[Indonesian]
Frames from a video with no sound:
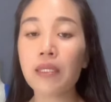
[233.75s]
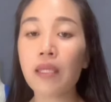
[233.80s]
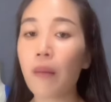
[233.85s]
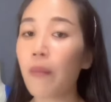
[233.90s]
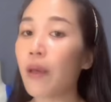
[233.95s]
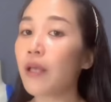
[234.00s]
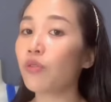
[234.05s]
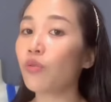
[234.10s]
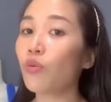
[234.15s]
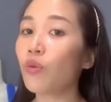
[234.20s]

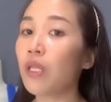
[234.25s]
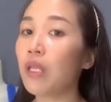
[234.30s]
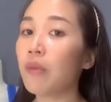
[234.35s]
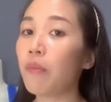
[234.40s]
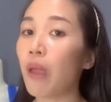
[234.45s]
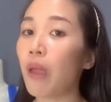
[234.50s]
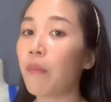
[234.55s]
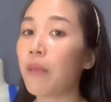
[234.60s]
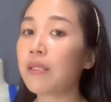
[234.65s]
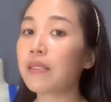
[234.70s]
bisa masuk
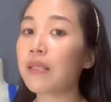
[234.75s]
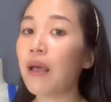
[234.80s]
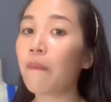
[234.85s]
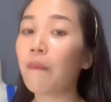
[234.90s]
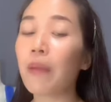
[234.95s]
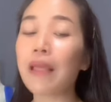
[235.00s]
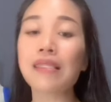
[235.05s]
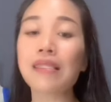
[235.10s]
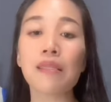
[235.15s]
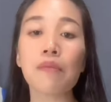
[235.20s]
di BB
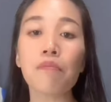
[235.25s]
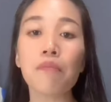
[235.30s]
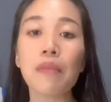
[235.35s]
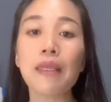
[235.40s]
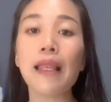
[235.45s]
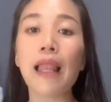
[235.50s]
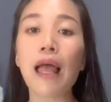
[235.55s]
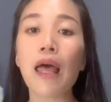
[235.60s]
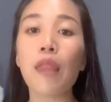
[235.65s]
sampai 95